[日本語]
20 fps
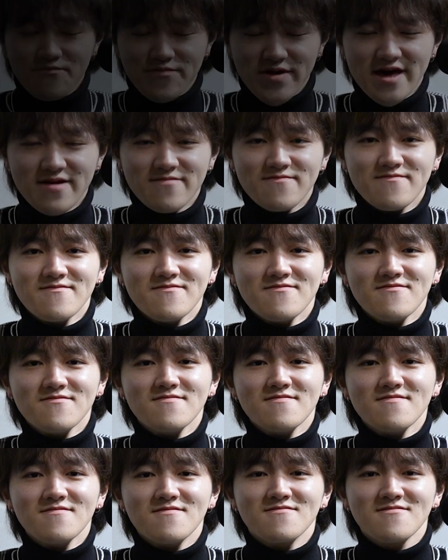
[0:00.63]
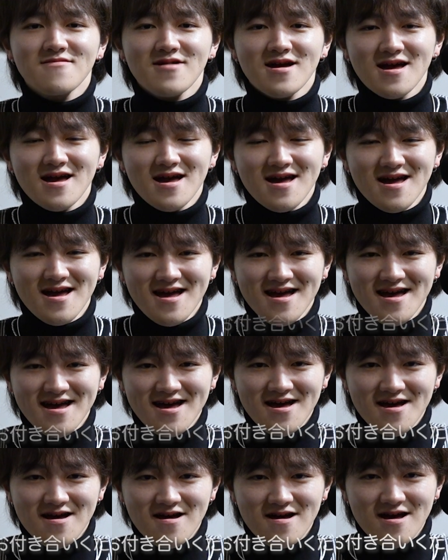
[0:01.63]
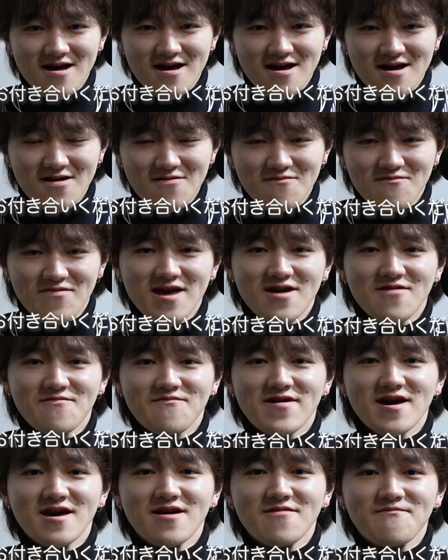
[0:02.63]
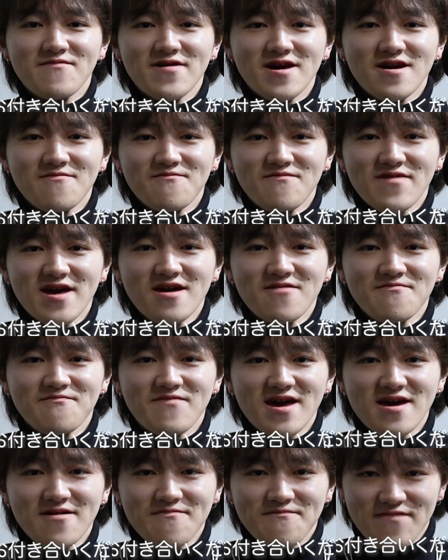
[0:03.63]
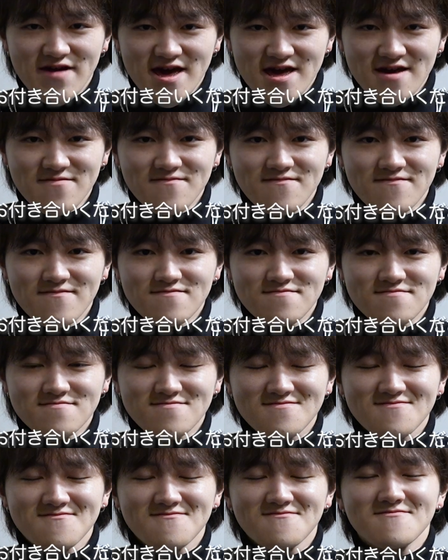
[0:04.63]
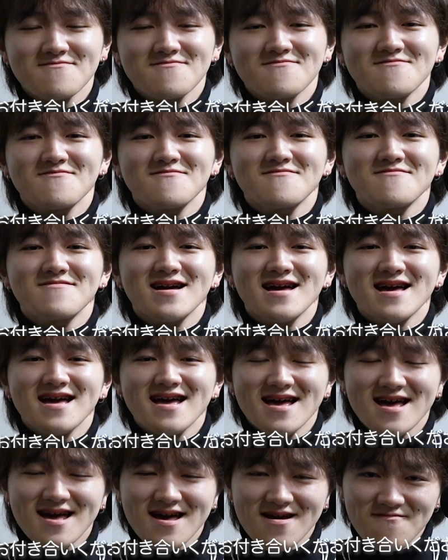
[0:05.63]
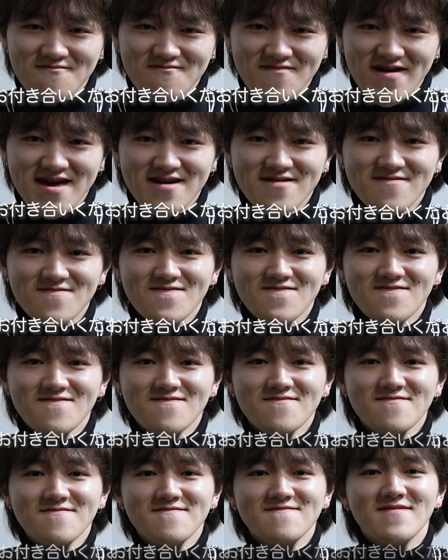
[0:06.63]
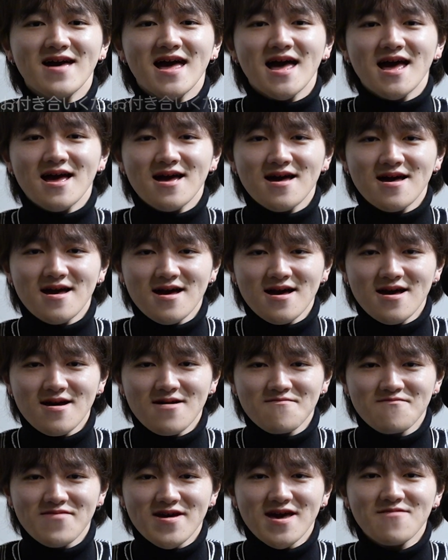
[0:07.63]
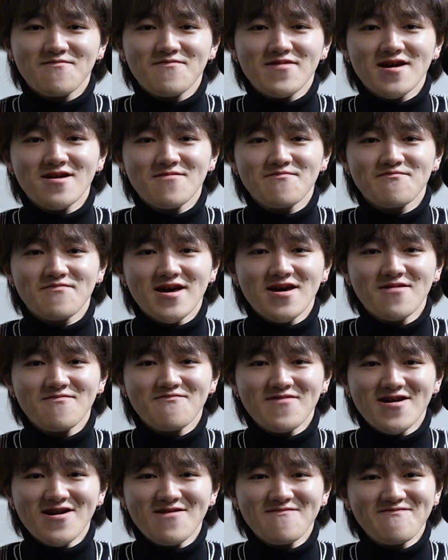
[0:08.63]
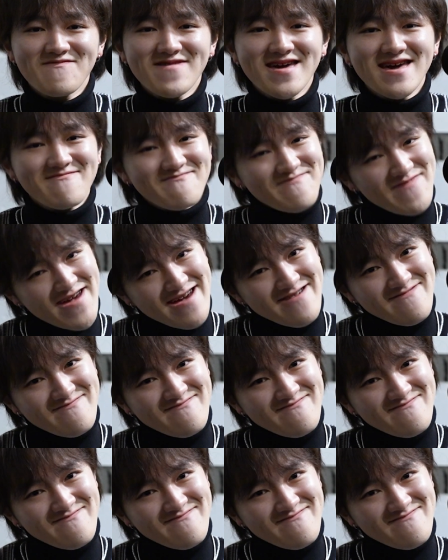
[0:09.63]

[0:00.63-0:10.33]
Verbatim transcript: ペンペペペペペペンペンペペペペペンペ